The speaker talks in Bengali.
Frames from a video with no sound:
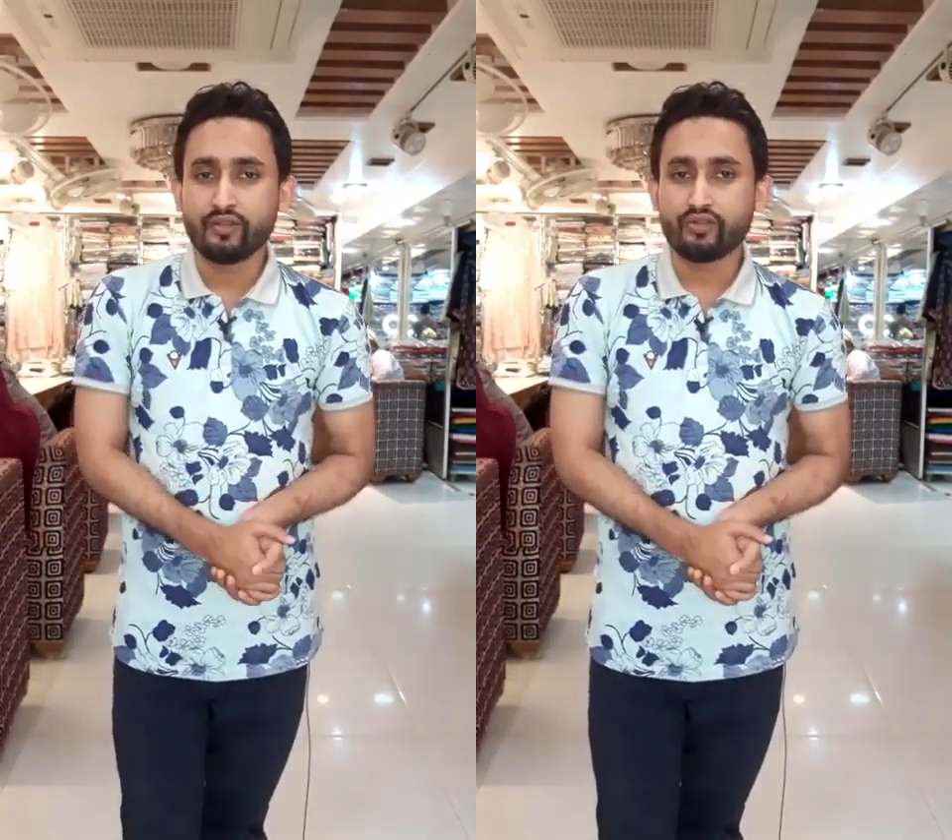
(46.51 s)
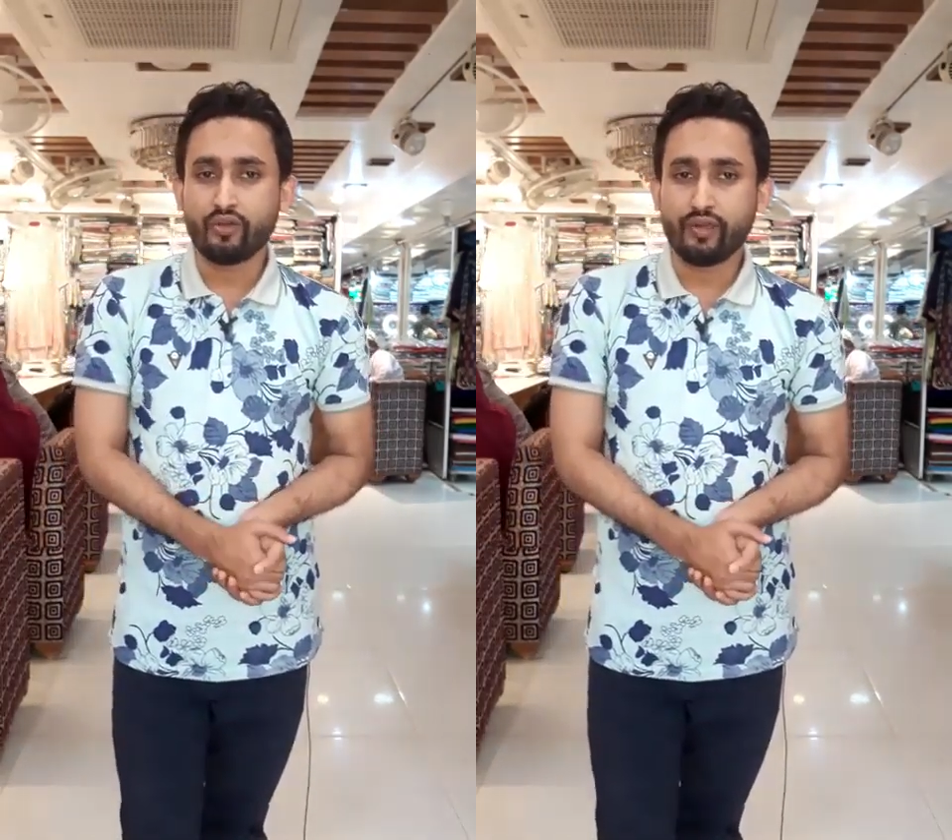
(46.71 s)

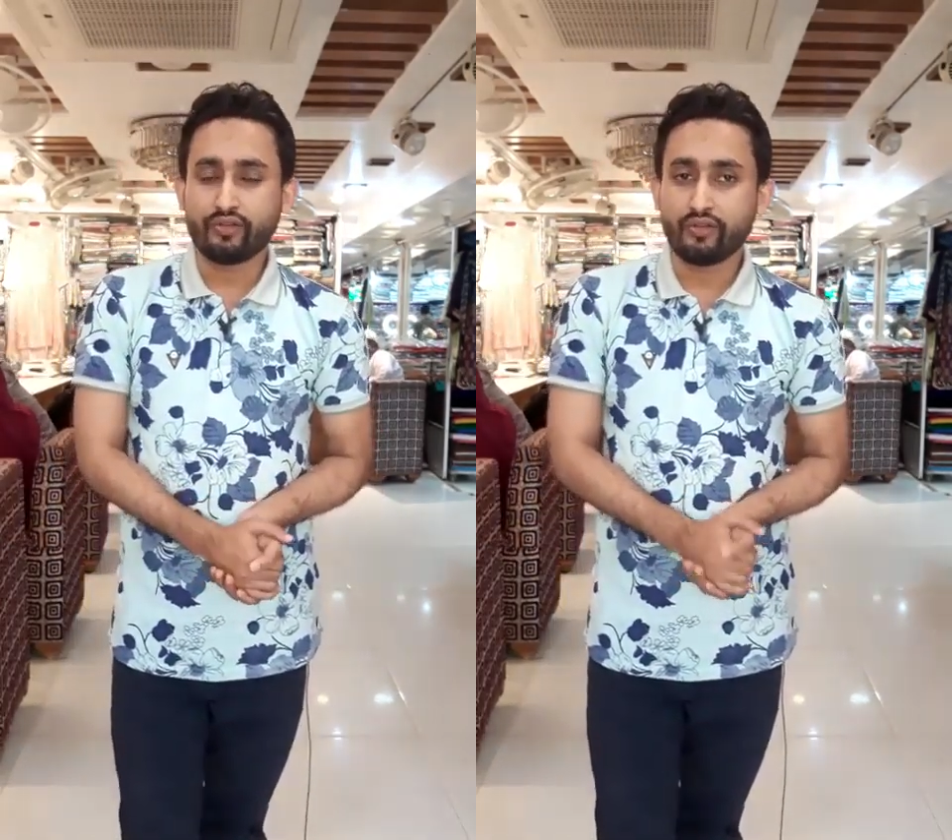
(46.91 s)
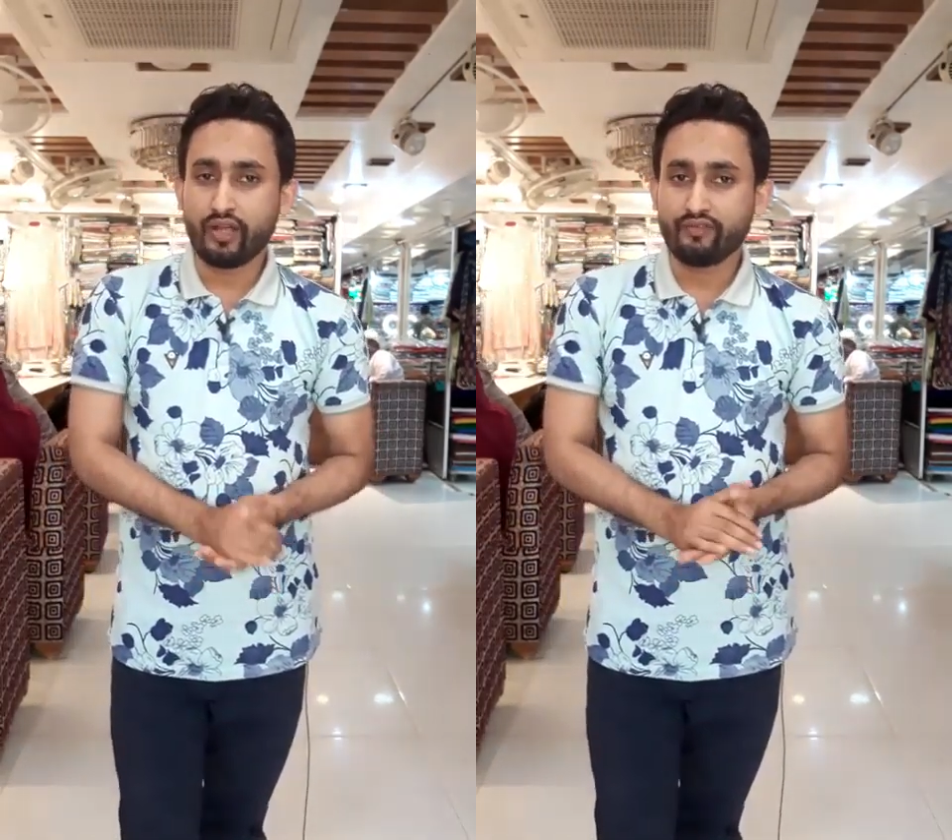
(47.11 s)
তো সবাই
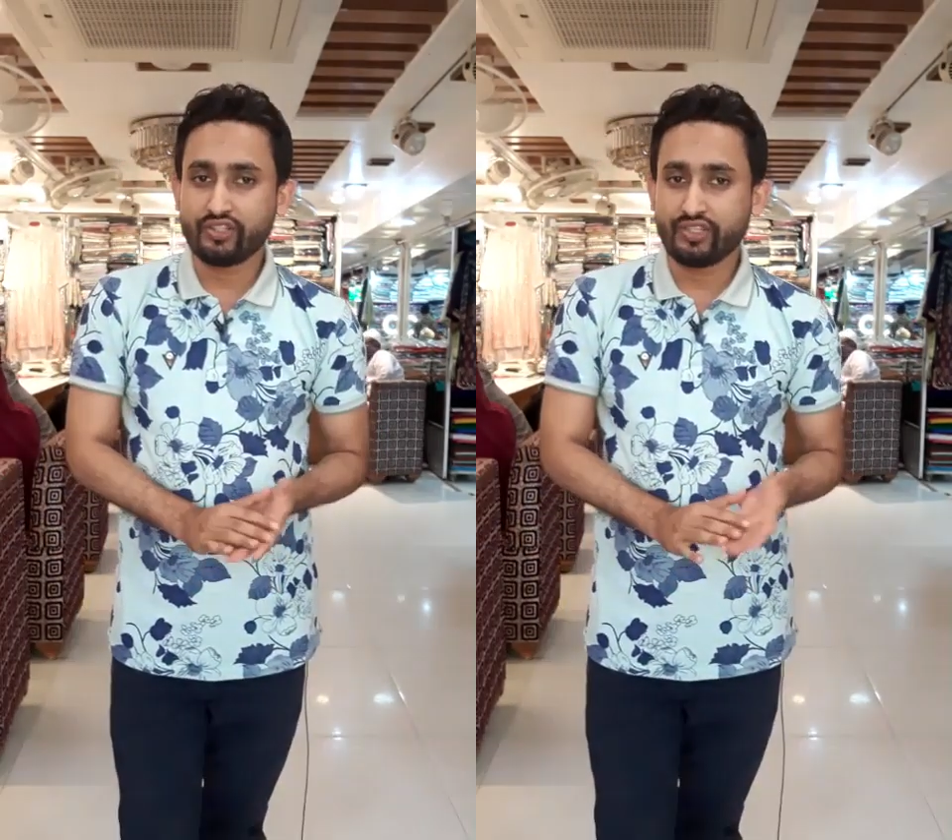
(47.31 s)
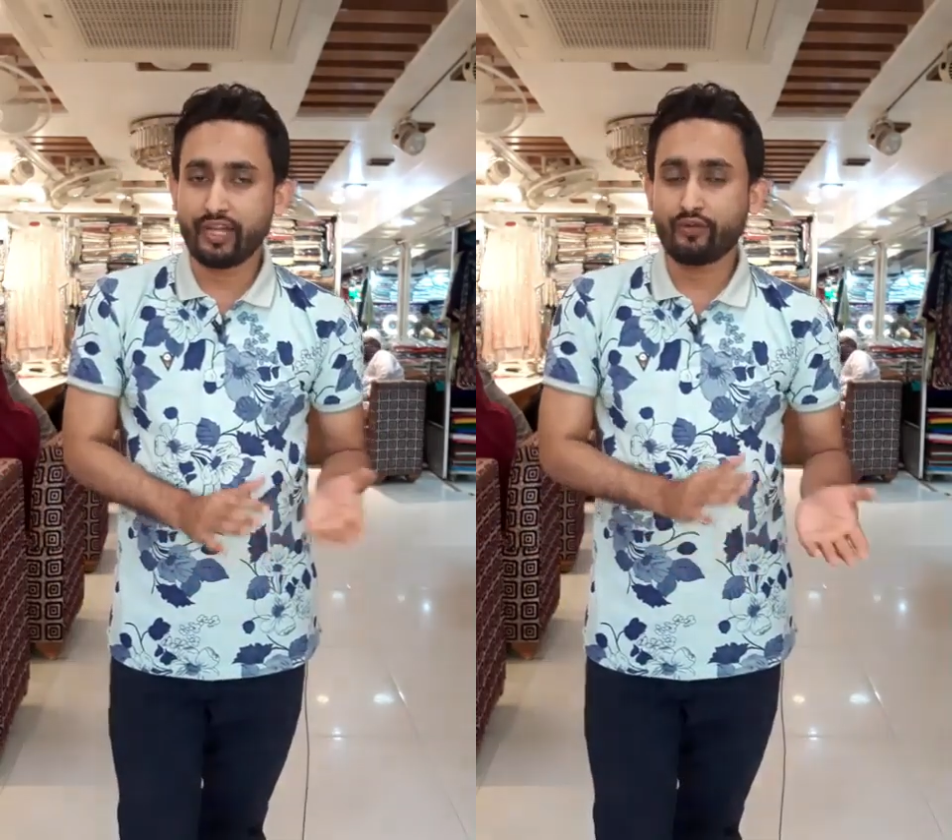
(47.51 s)
একটু
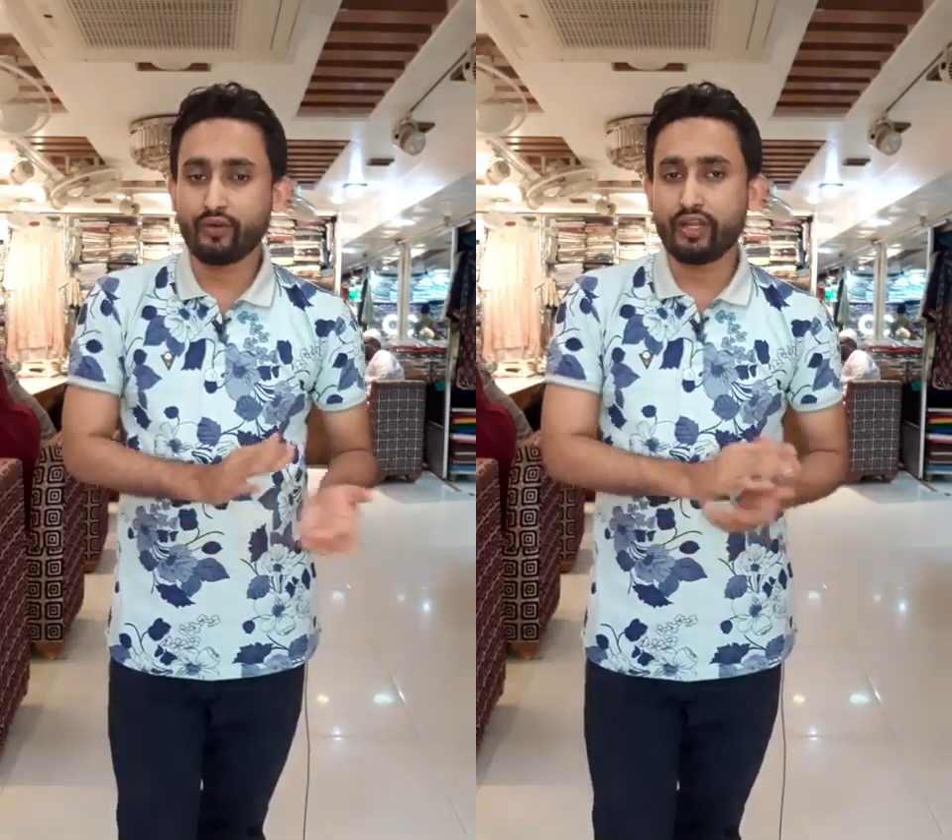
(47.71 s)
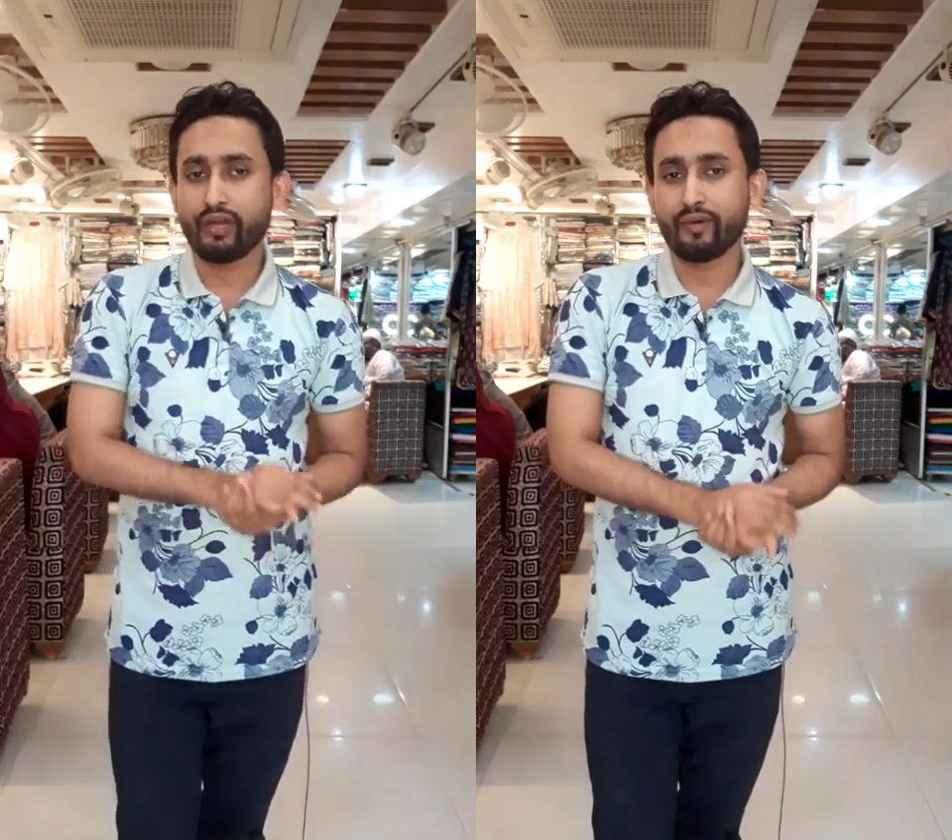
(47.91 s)
লাইভটি শেয়ার
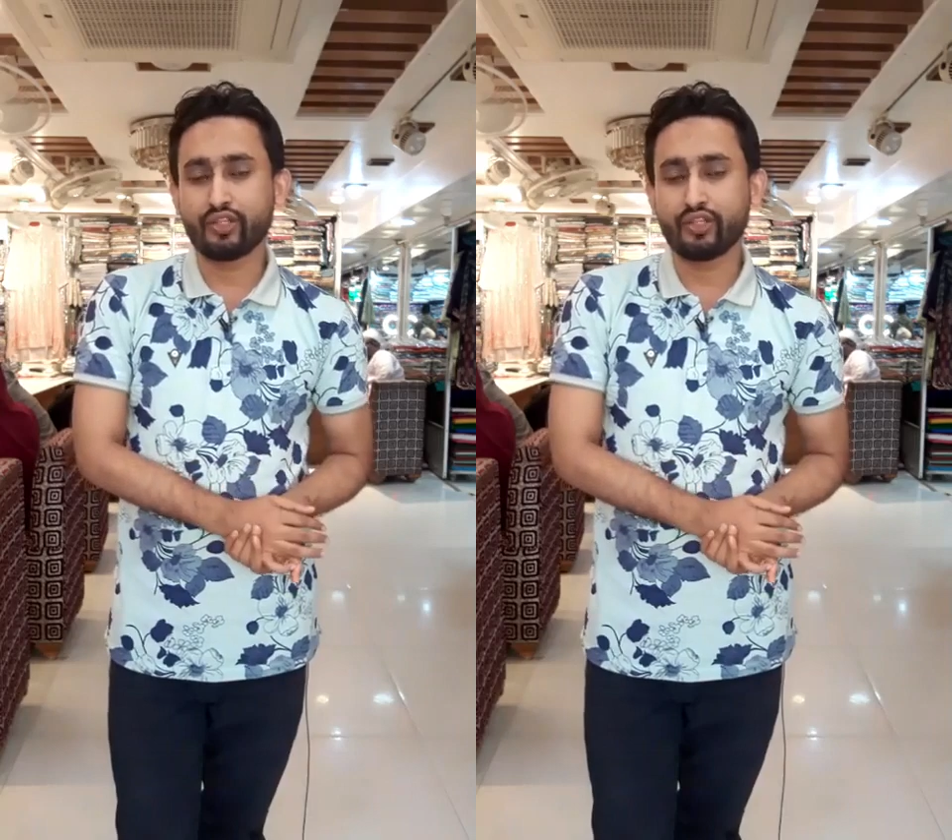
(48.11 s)
করে